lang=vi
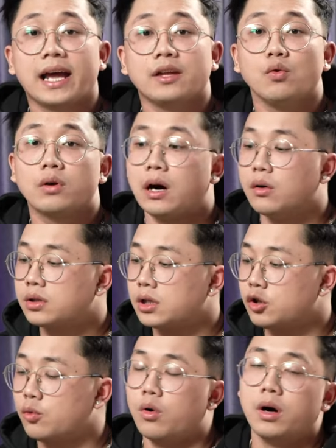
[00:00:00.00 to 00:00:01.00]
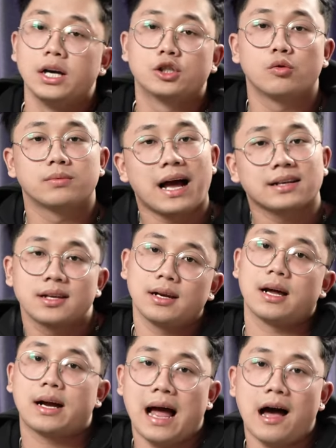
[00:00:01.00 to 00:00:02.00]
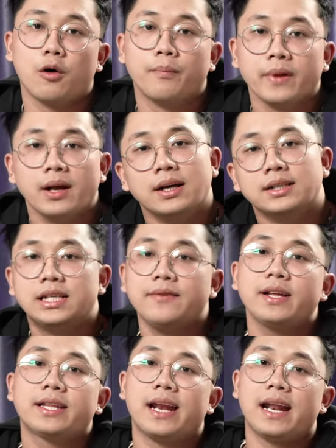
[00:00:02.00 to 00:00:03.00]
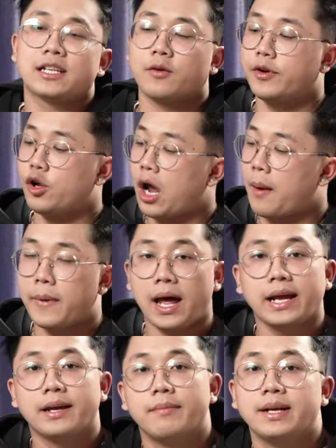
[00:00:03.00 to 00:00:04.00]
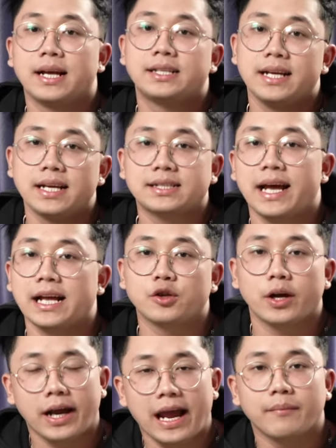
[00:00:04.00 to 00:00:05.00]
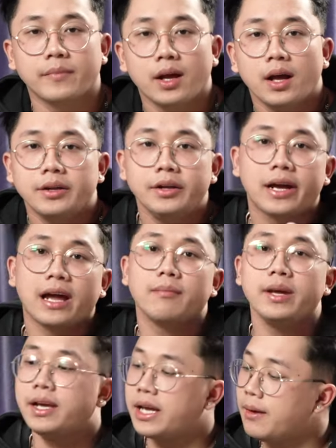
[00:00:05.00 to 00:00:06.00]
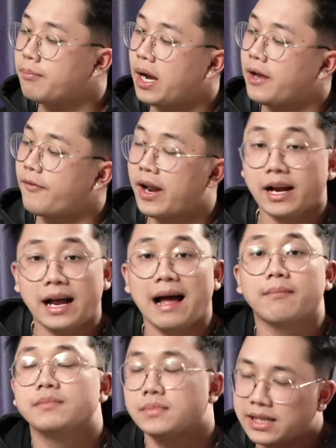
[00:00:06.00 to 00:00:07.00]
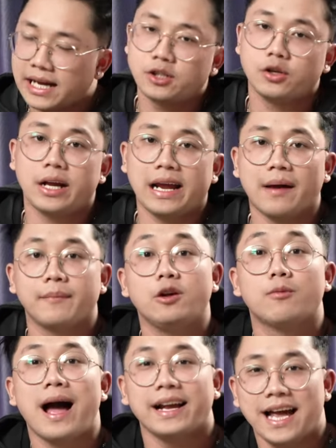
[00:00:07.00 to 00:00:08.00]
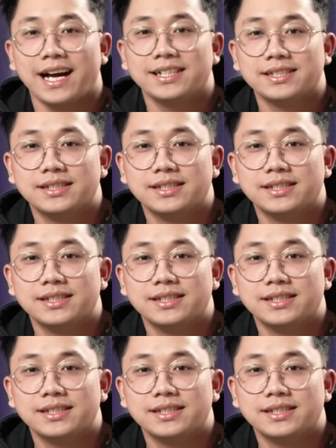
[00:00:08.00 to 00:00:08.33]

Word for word: thì cái nhu cầu sử dụng của người dùng đang rất là cao. Chính vì thế nên là trong video ngày hôm nay mình sẽ chia sẻ cho anh em những cái bí kíp bay Flycam dành cho những anh em newbie nhé.